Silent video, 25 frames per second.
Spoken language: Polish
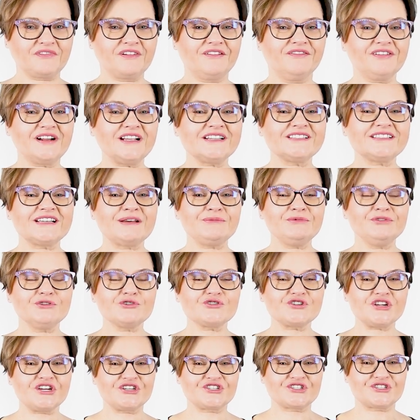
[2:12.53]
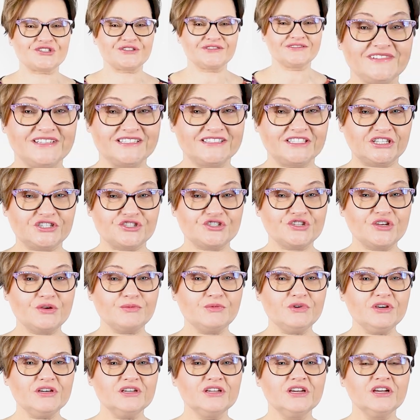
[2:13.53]
Wracamy do rzeczy.
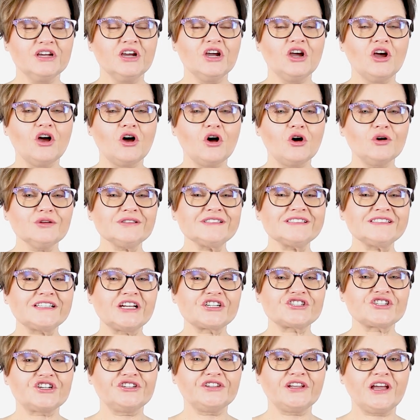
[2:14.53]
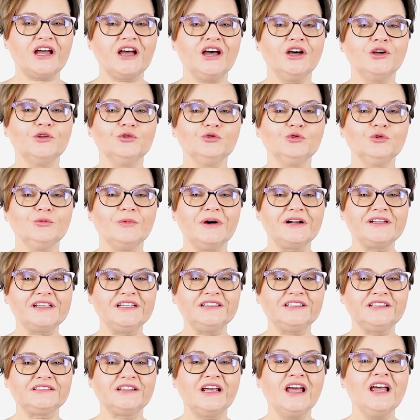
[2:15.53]
Zaczniemy od znaczenia numer
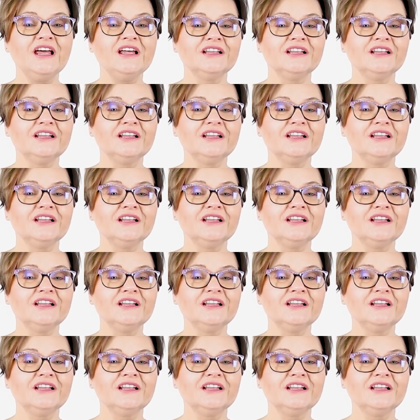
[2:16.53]
jeden.